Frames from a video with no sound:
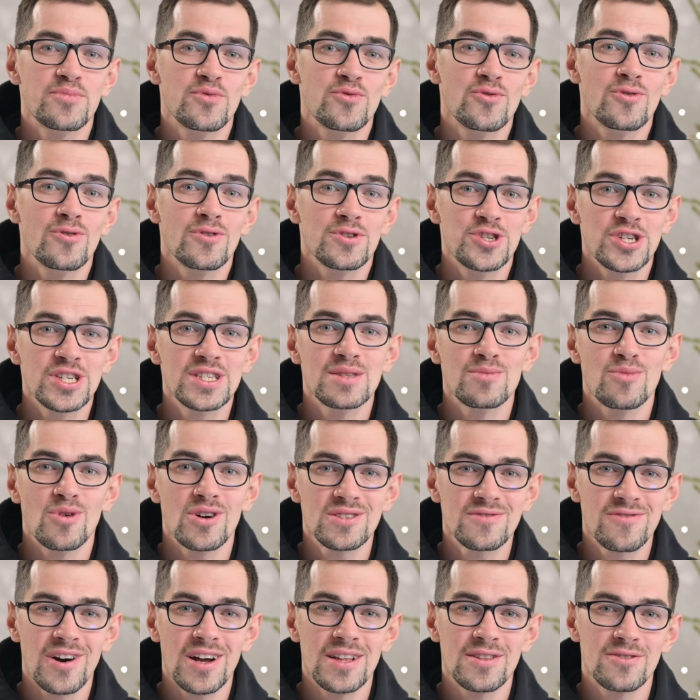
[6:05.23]
по чистому
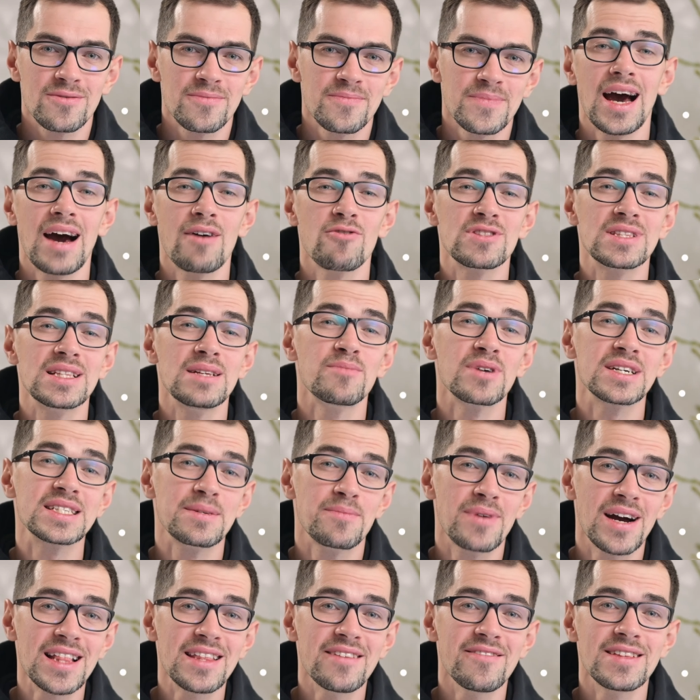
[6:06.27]
асфальту. А вот для
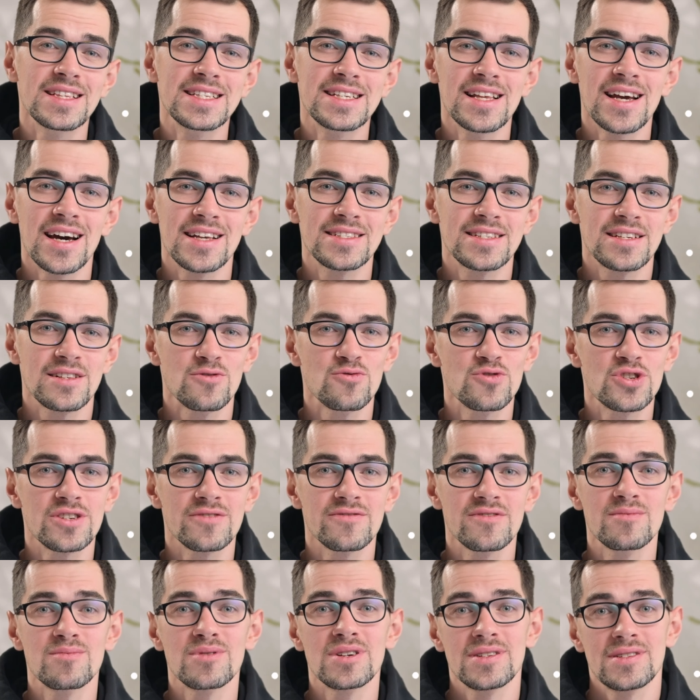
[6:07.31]
максимальной вентиляции лучше
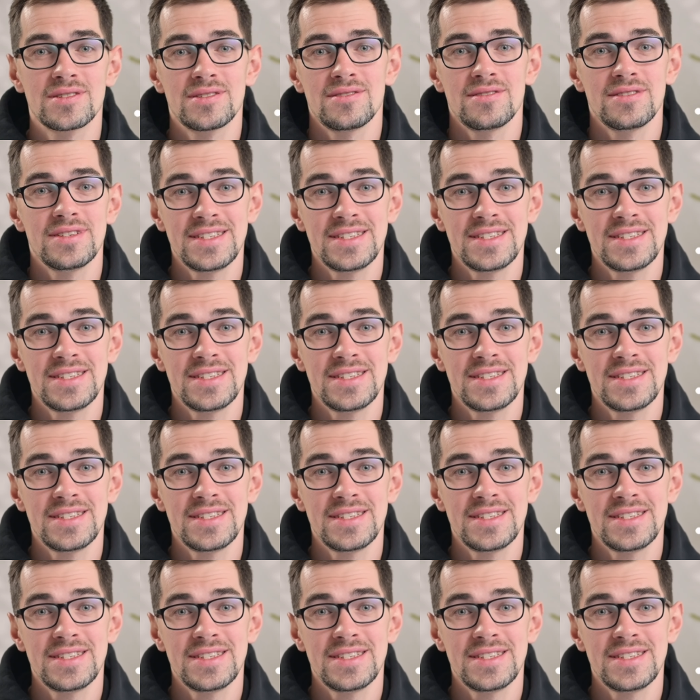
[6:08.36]
выбрать